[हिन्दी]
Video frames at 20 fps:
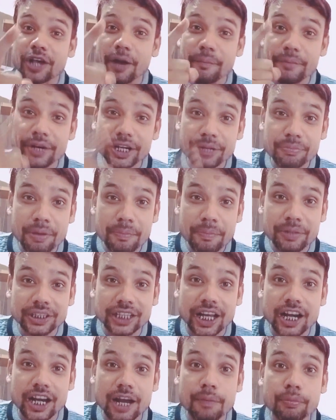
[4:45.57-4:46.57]
कमेंट में
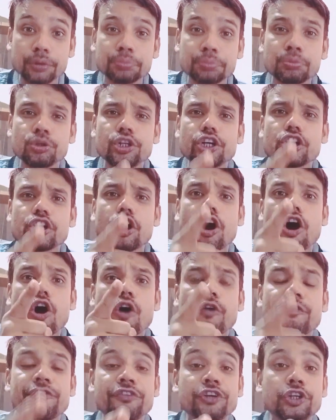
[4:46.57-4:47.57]
बताना मत भूलिएगा
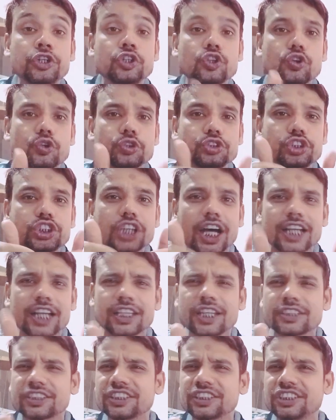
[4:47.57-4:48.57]
और वीडियो को
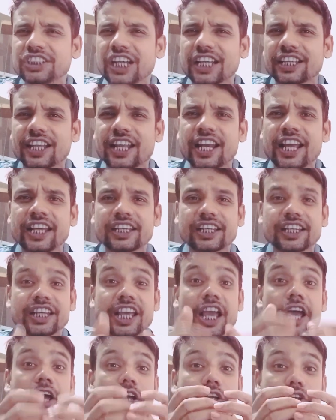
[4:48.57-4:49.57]
ज़्यादा से ज़्यादा लाइक
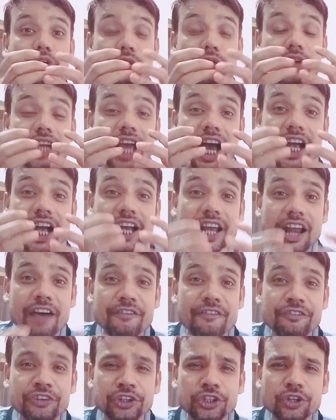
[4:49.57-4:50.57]
करिए क्योंकि अगर
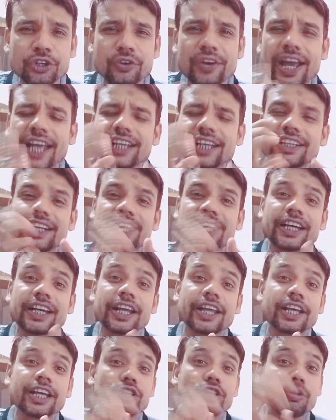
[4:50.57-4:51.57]
आप वीडियो लाइक नहीं
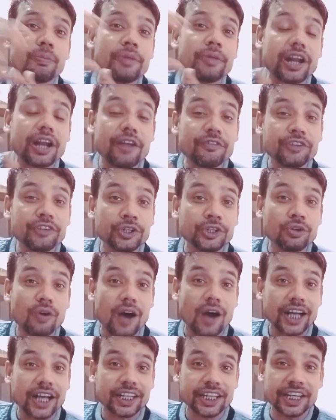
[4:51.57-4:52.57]
करेंगे तो मेरा वीडियो
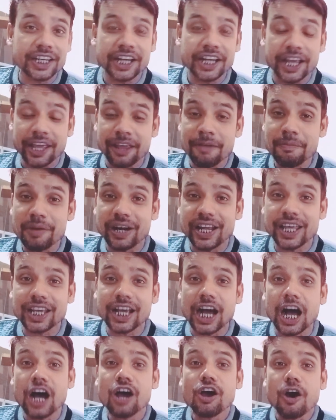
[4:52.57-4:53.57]
आगे नहीं
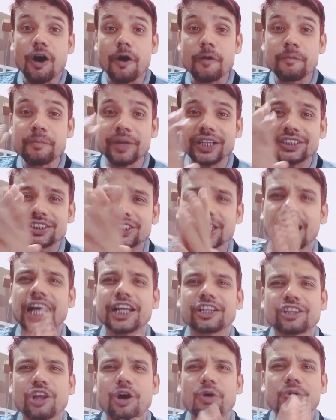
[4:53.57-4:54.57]
बढ़ेगा और मैं
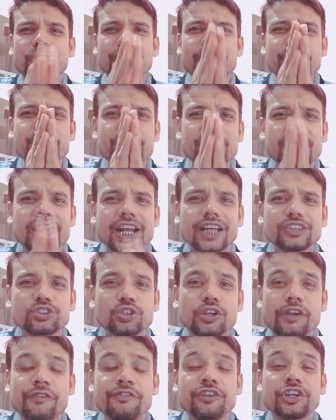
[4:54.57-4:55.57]
चाहता हूँ कि मेरा
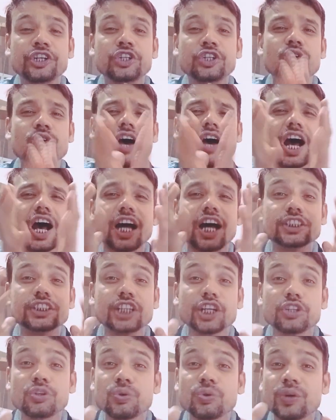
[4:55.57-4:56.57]
जो ये वीडियो है
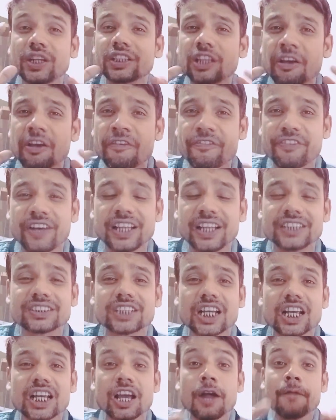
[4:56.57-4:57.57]
अजय देवगन के फैंस
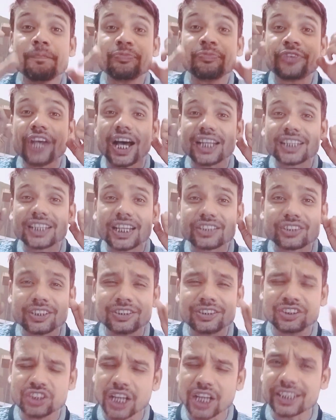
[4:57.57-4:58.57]
तक ज़्यादा से
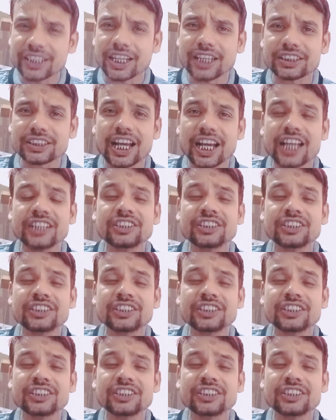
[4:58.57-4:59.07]
ज़्यादा